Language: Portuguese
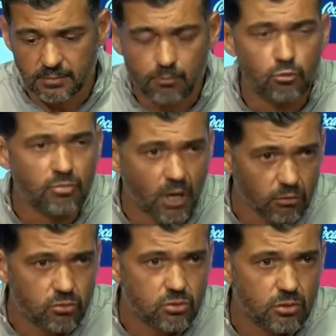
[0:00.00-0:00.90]
em
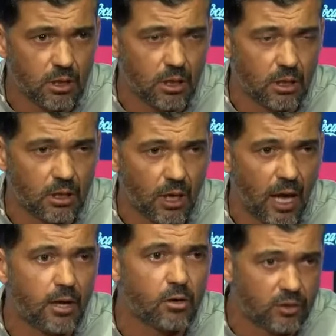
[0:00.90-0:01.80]
momentos
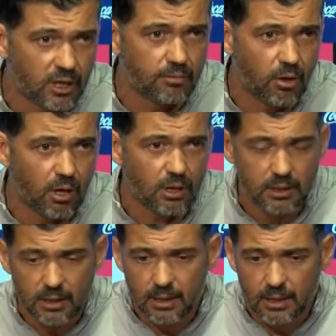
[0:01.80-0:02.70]
em que não tem a bola.
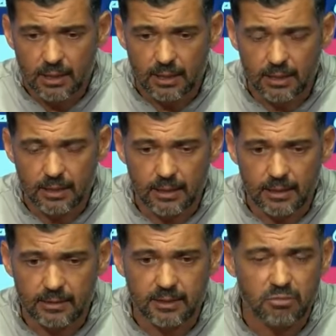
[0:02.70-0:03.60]

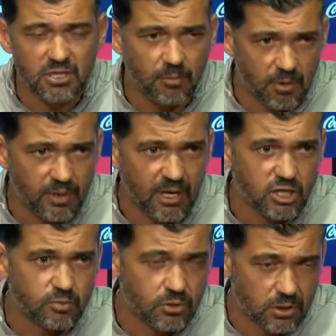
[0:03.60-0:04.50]
Uh, e temos de estar
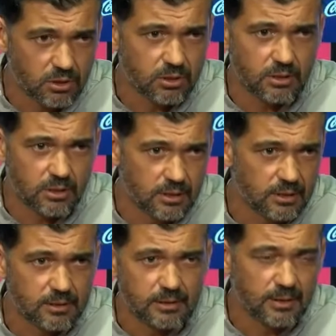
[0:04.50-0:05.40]
preparados porque,
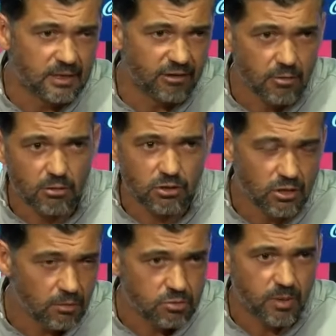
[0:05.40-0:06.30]
uh, e da forma que nós
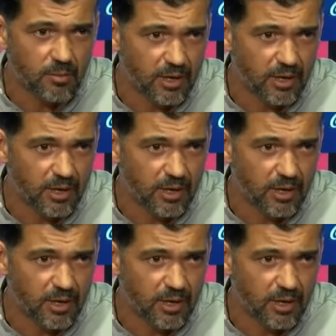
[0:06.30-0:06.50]
olhamos para,